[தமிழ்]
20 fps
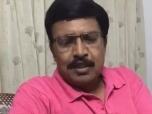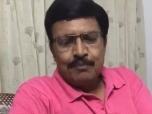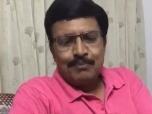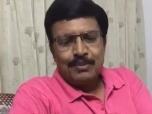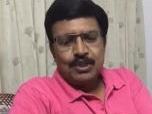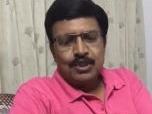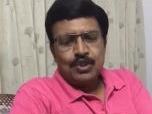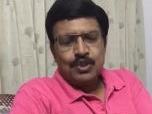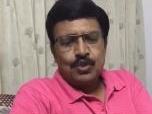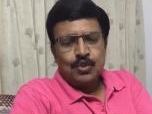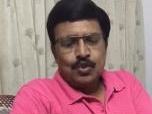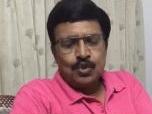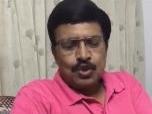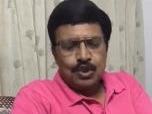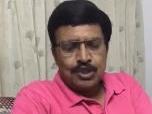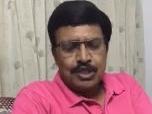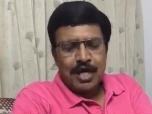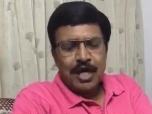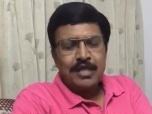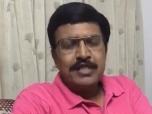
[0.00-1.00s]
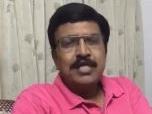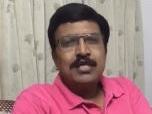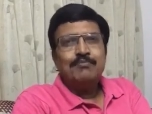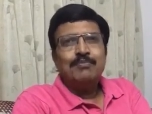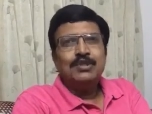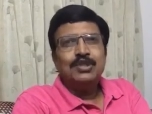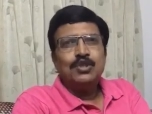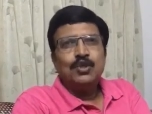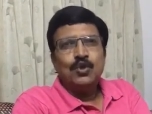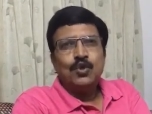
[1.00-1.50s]
வந்து நம்ம சாப்பாடு மாதிரி
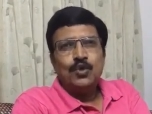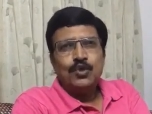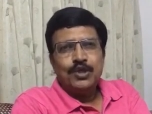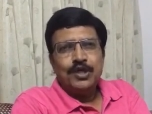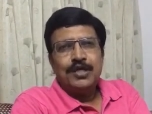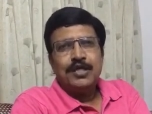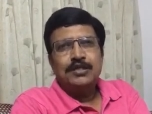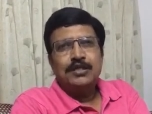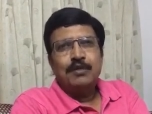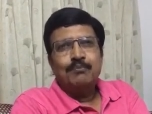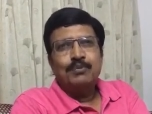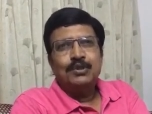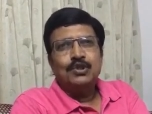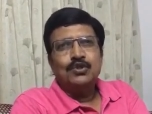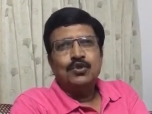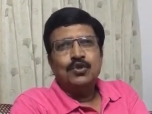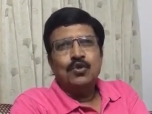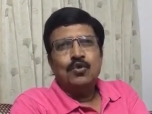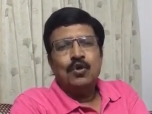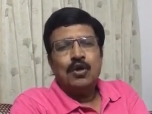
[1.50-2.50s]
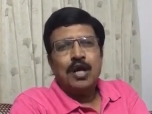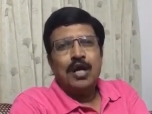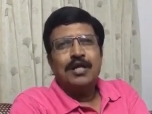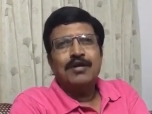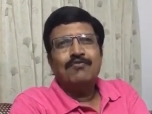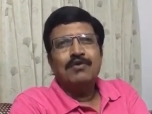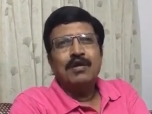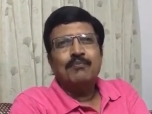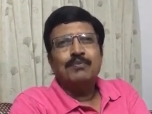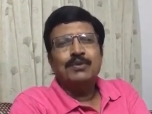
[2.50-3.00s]
சாப்பிட முடியாதுங்கிறது தான் இங்கே
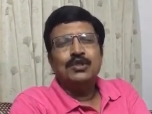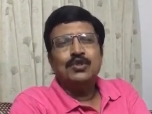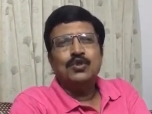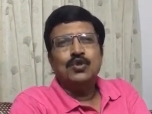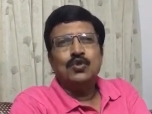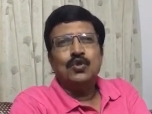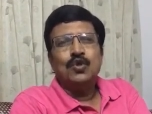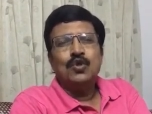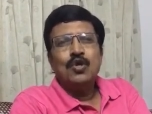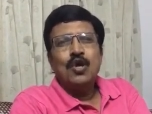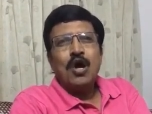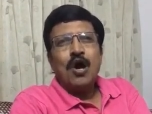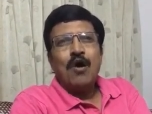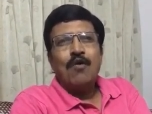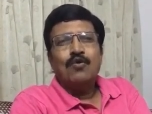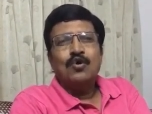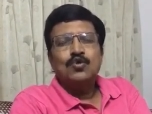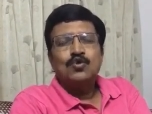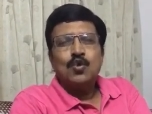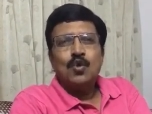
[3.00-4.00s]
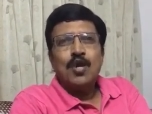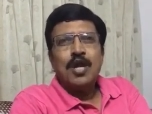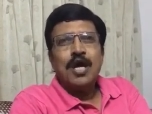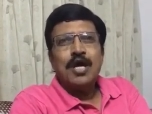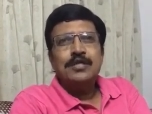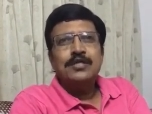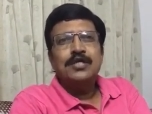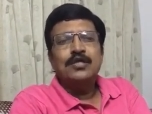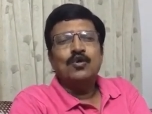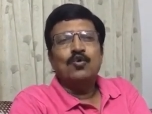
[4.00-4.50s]
உண்மையாக கூட இருக்குது இது
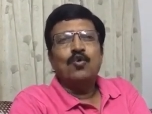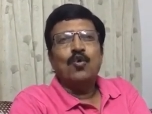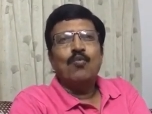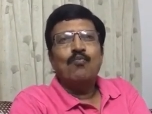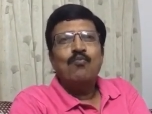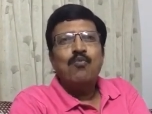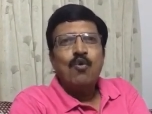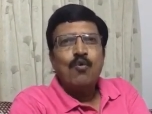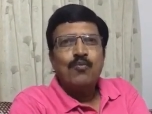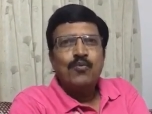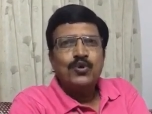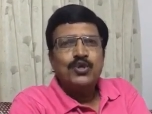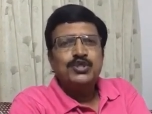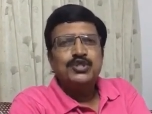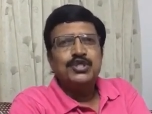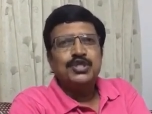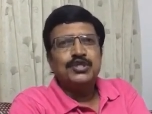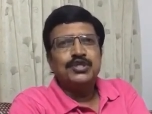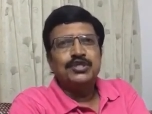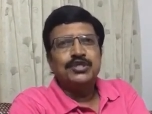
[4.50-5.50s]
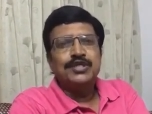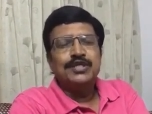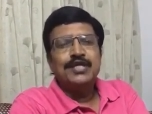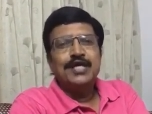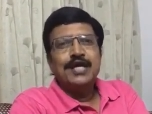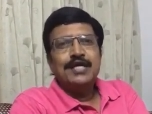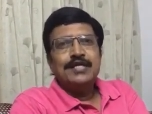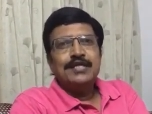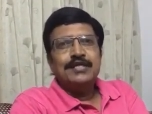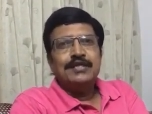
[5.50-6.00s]
மாதிரி நம்மளோட
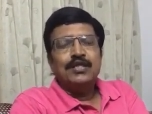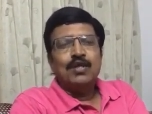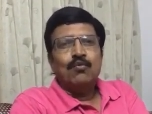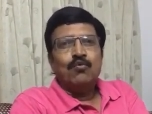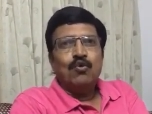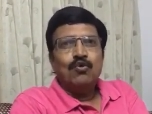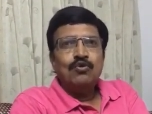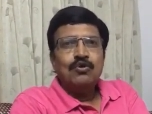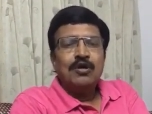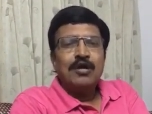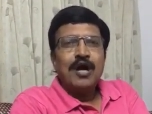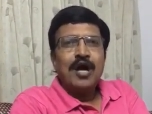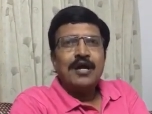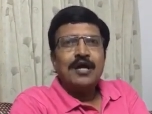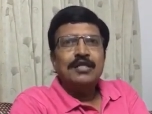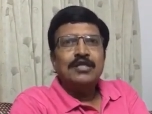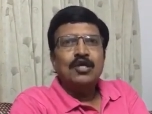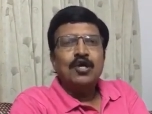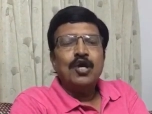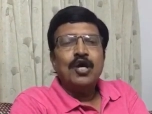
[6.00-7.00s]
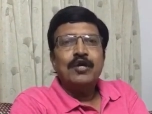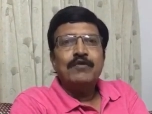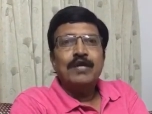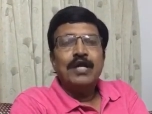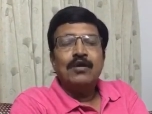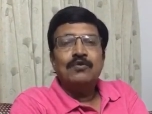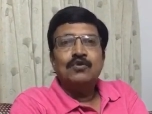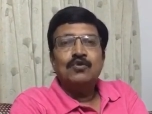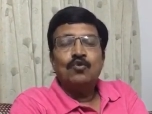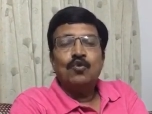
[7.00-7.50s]
இலக்கோட
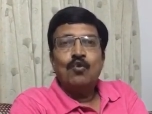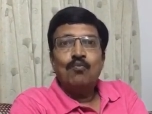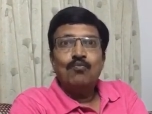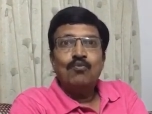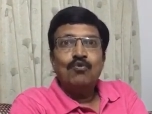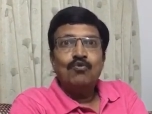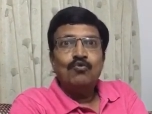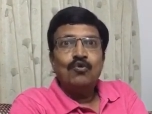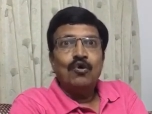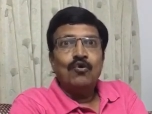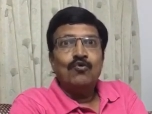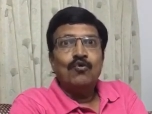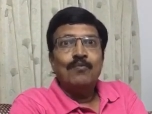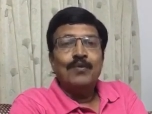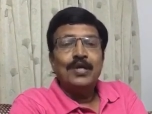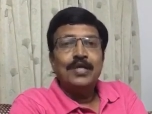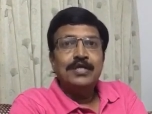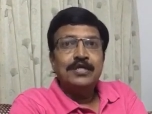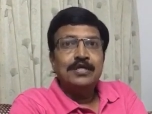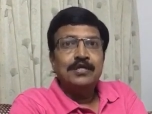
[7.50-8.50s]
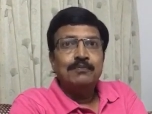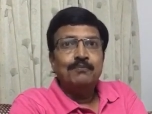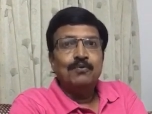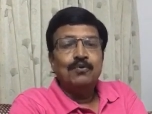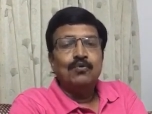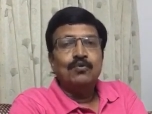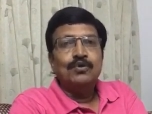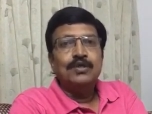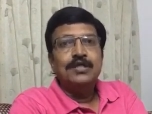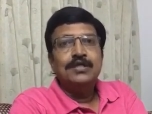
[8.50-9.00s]
முக்கியத்துவத்தை மனசு
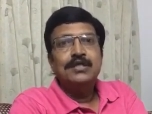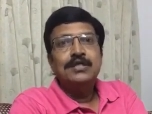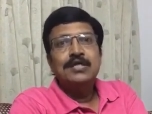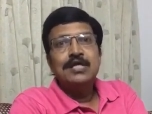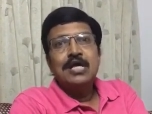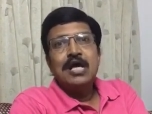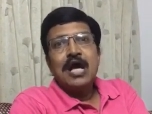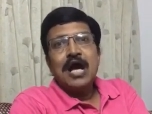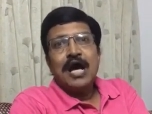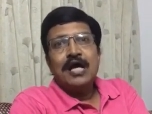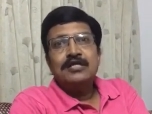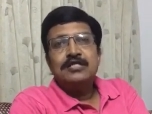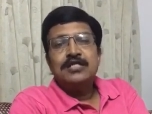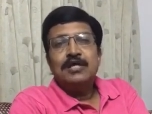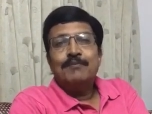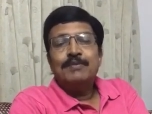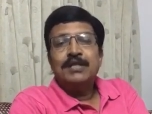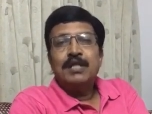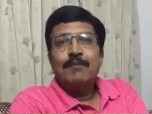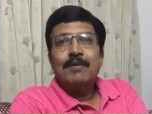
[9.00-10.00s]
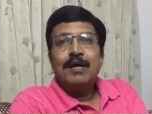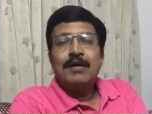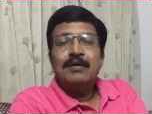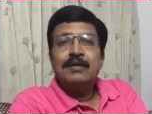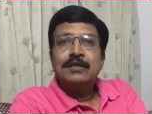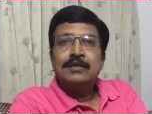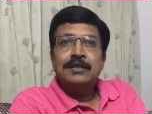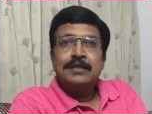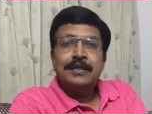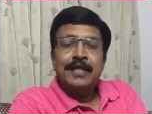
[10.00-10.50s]
புரிஞ்சுக்கிட்டால் போதும்
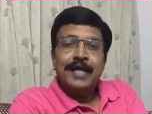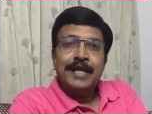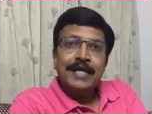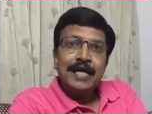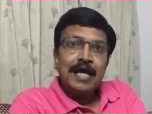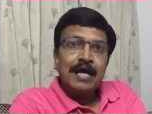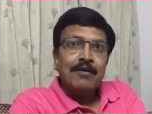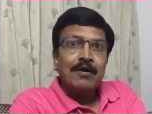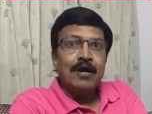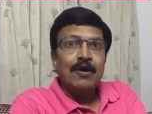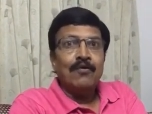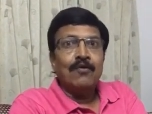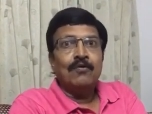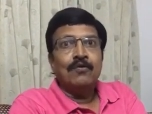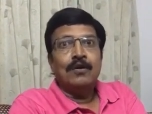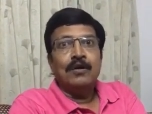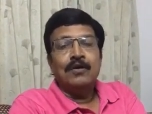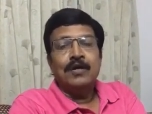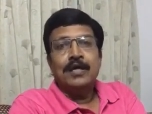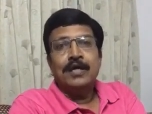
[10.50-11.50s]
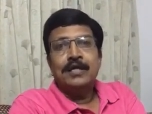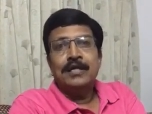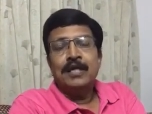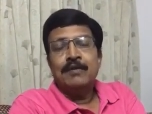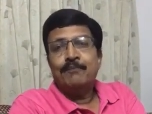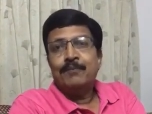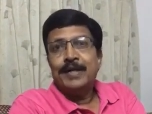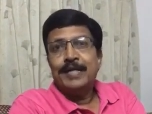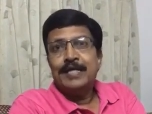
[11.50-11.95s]
நம்மளுக்கு எப்பெல்லாம் இலக்கில்